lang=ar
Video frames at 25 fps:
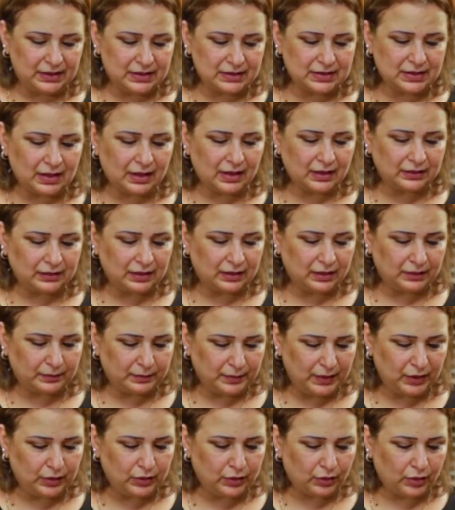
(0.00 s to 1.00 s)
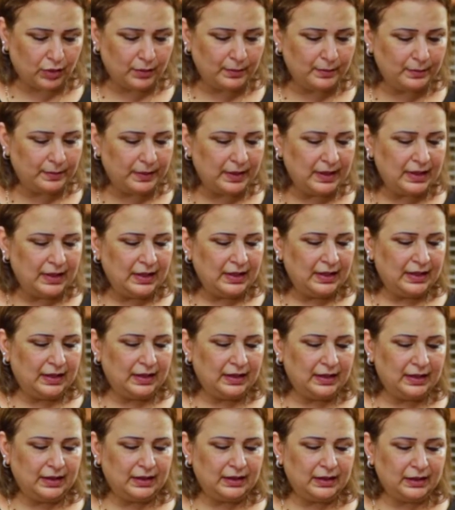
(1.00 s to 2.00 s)
سلطة بالكرومب
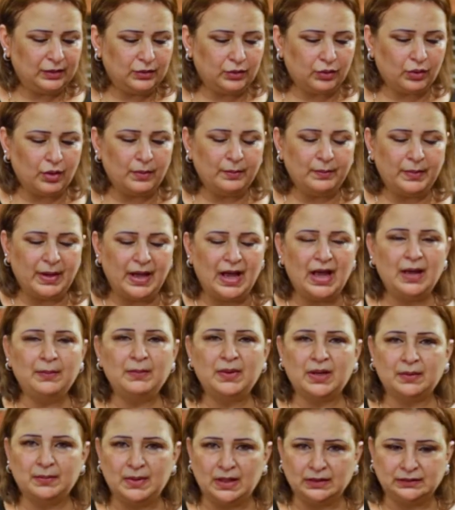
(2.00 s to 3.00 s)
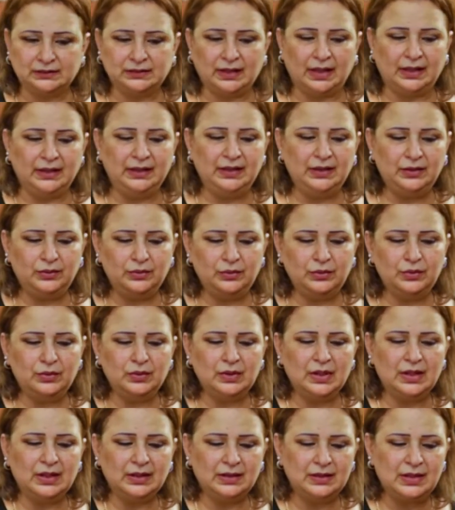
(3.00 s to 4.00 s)
كرومب أحمر
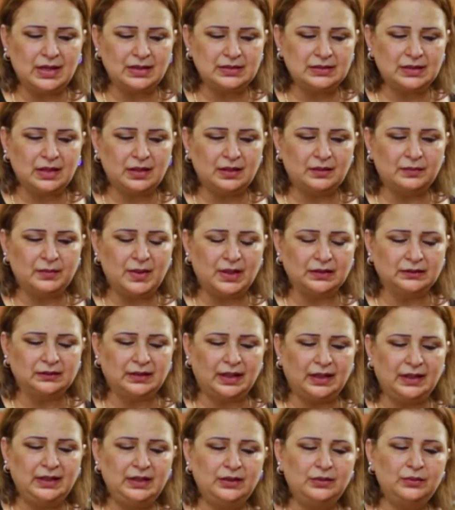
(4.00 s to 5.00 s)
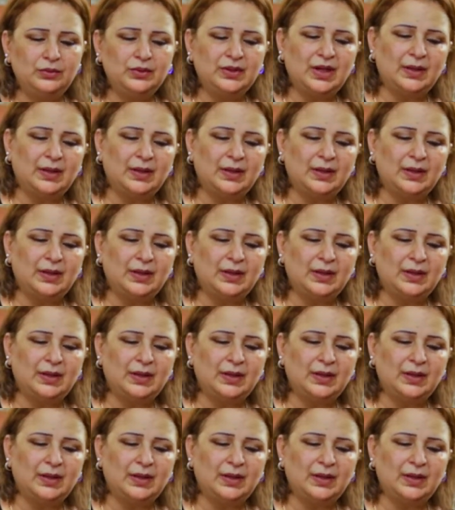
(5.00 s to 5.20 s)
مقطعينه جزر مقطعينه